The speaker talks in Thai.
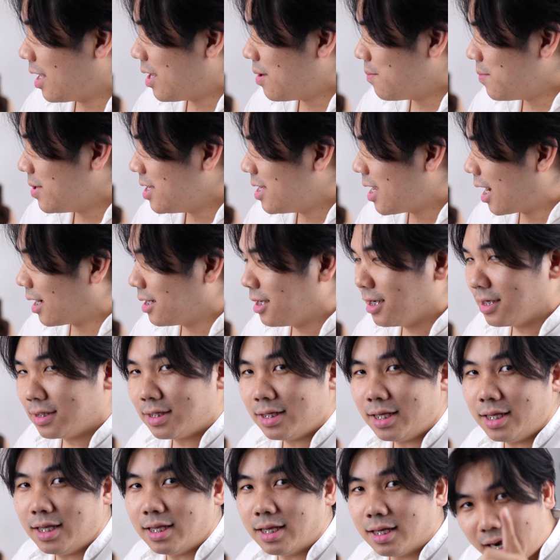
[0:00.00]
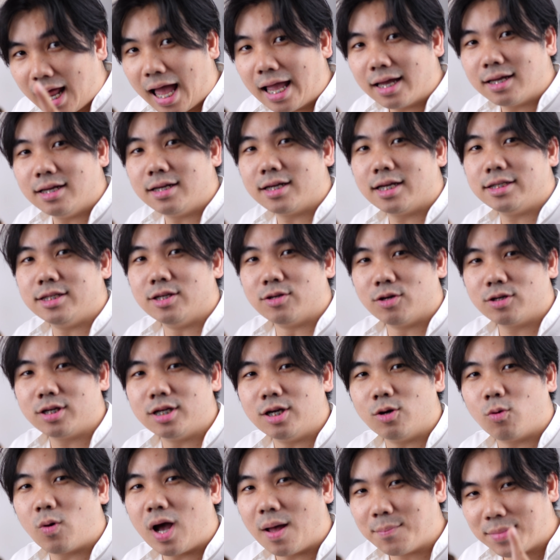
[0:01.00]
ตีมีอย่างหนึ่งที่คล้ายคลึงกันอยู่ก็
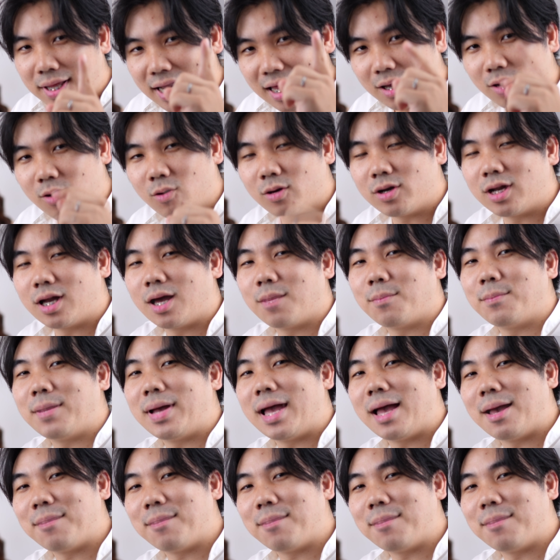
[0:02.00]
คือความน่ารักของนางแบบ